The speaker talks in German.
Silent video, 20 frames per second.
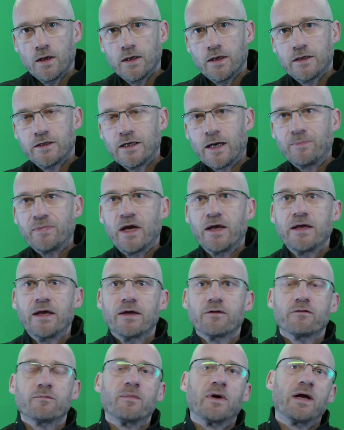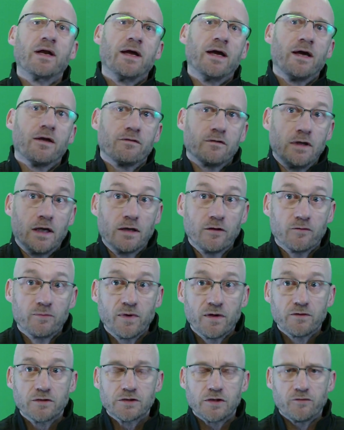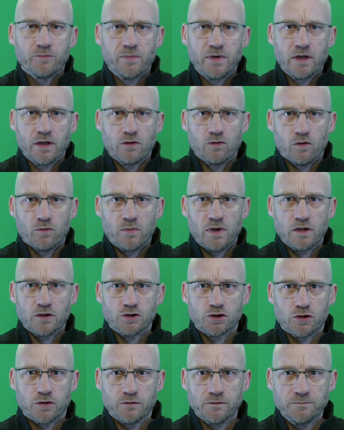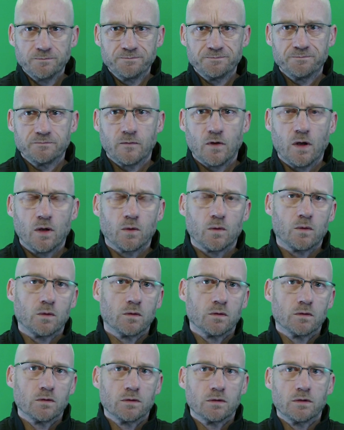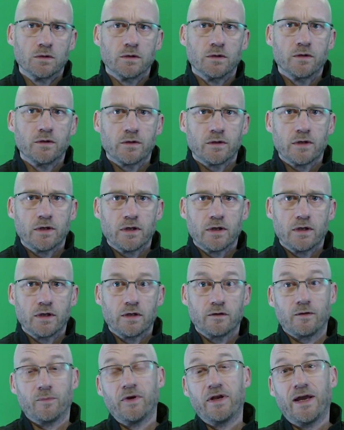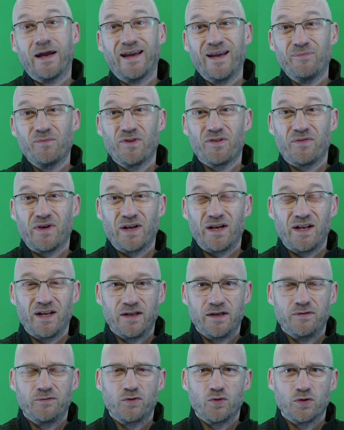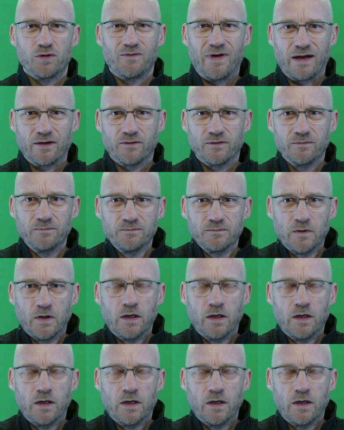Ich habe ja jetzt meine erste Landesmeisterschaft mit der Glock mal geschossen und äh, ich sag mal, die Ergebnisse waren relativ durchwachsen.